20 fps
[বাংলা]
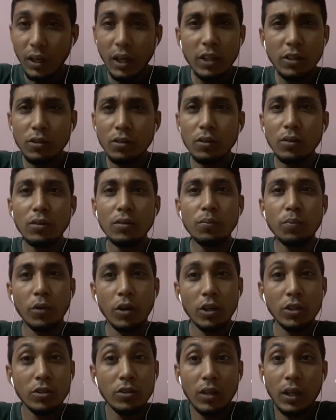একটু
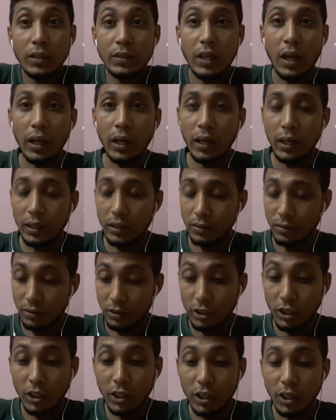পড়াশোনা জানে
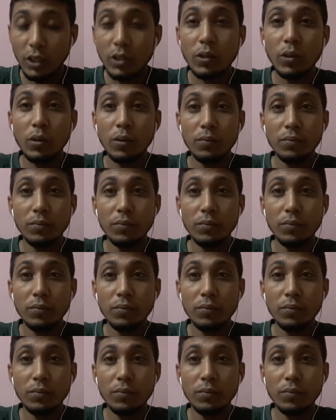শিক্ষিত